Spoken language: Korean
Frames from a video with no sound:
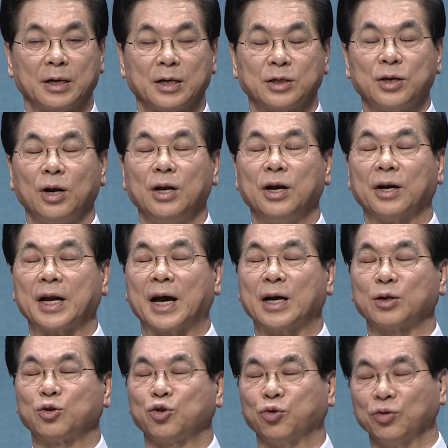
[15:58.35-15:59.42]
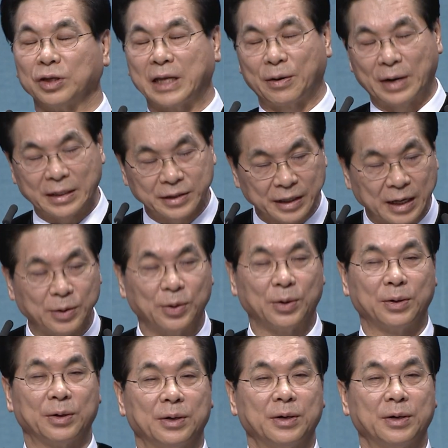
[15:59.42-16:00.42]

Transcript: 설령 내가 죽는다고 할지라도